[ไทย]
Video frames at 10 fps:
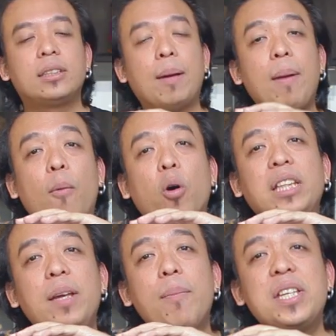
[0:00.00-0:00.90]
สำหรับคน
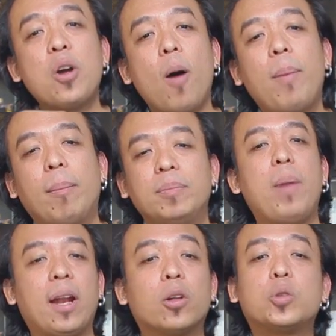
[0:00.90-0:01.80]
ที่ไม่ชอบแบบเบ
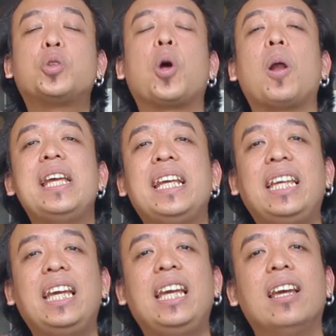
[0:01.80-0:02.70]
สออทูซอรี่
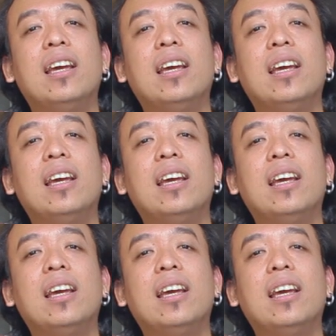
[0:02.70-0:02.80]
ที่